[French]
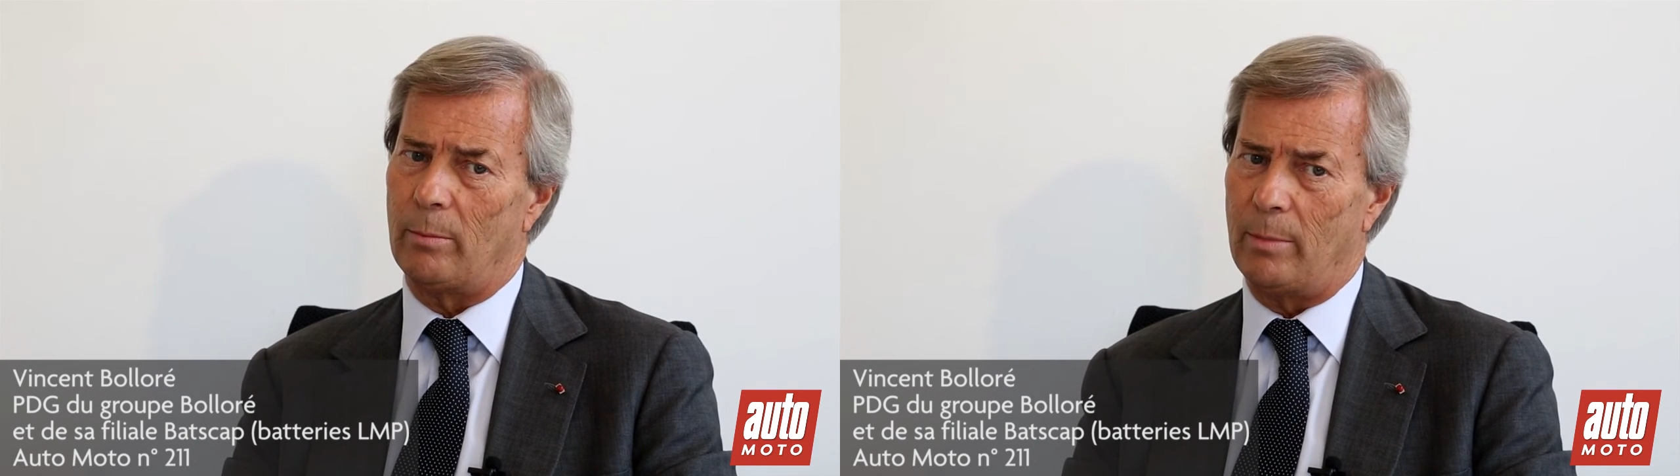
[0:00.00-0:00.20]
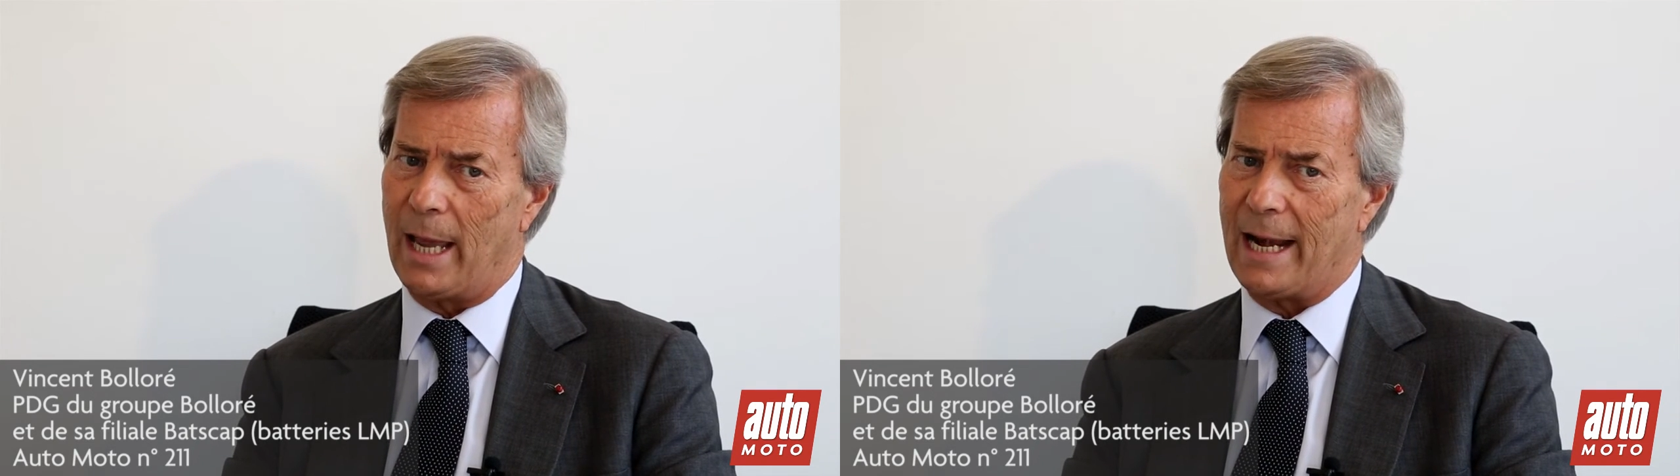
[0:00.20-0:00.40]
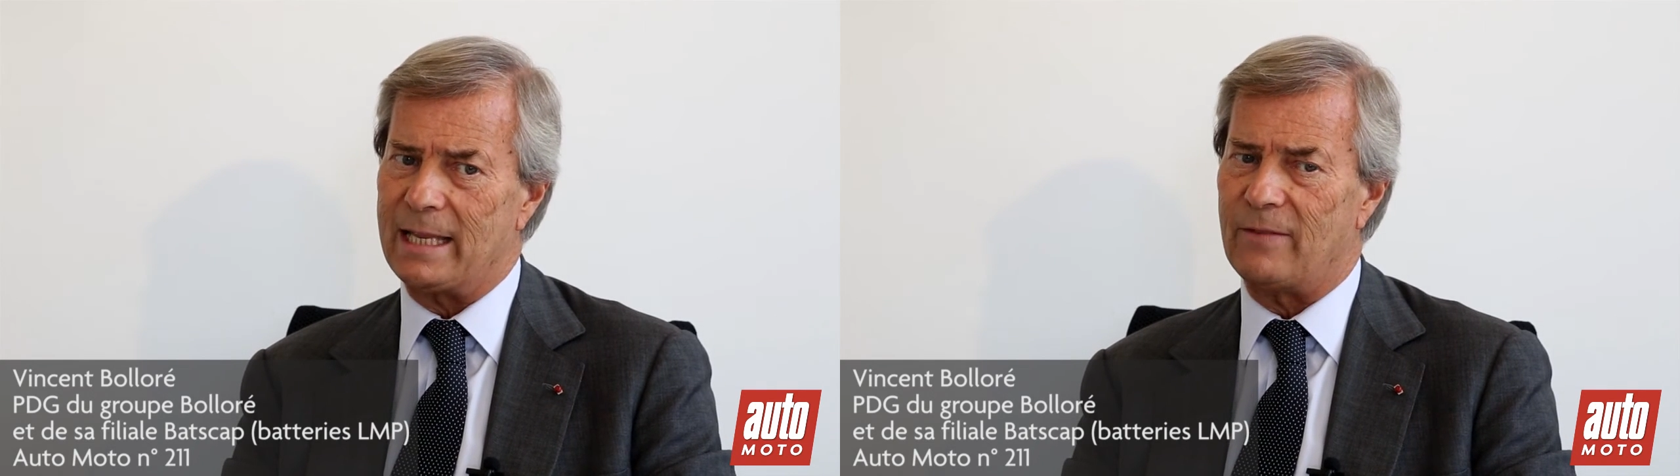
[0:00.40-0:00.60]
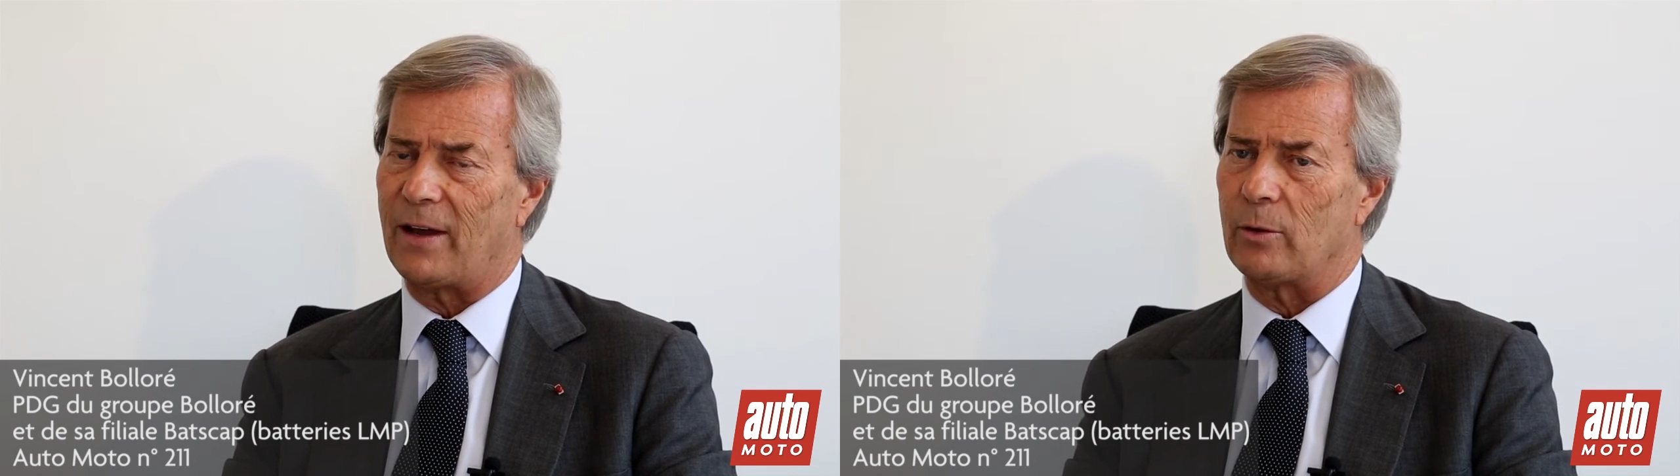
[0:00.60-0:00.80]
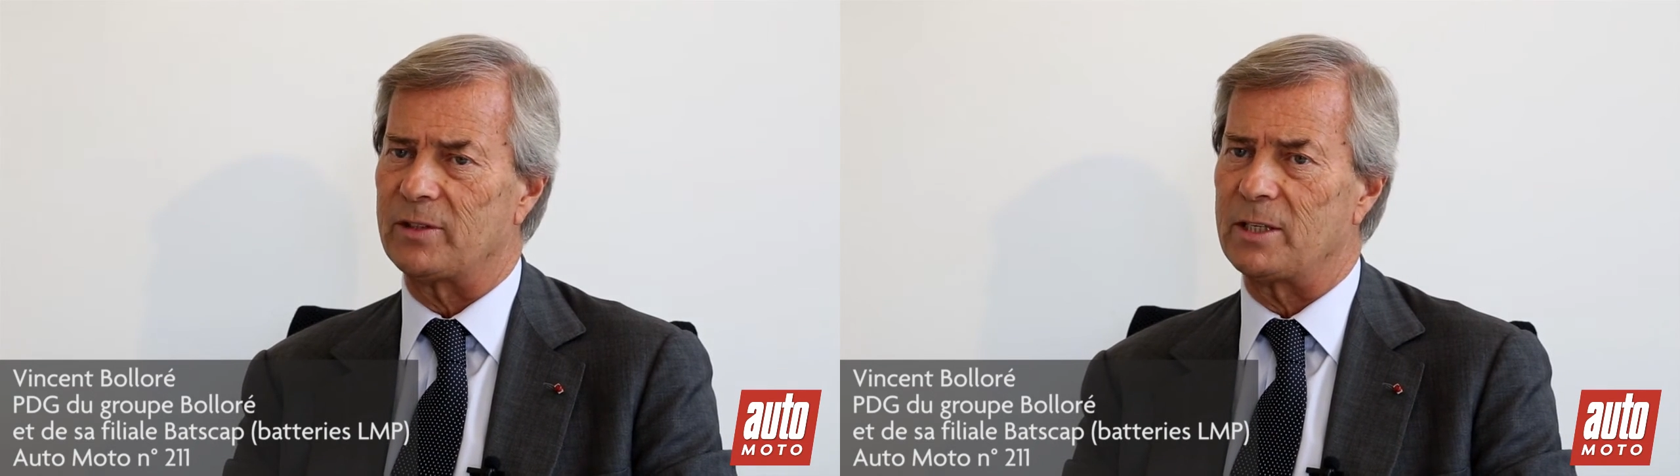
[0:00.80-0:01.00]
mais à la
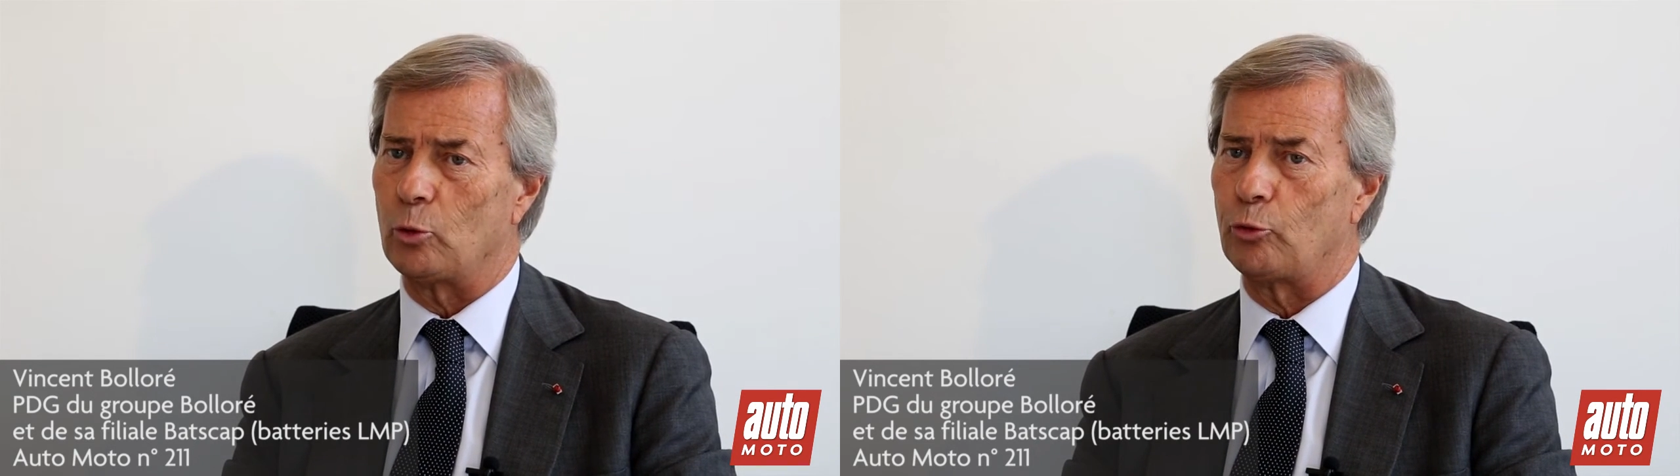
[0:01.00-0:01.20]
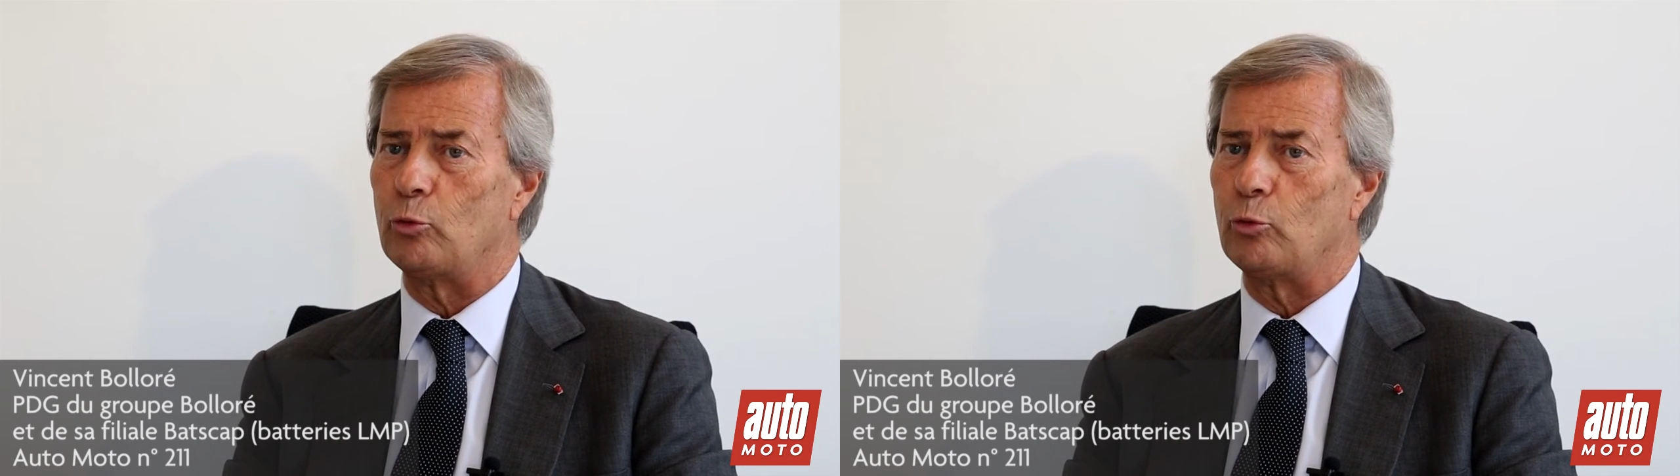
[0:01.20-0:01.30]
différence des autres,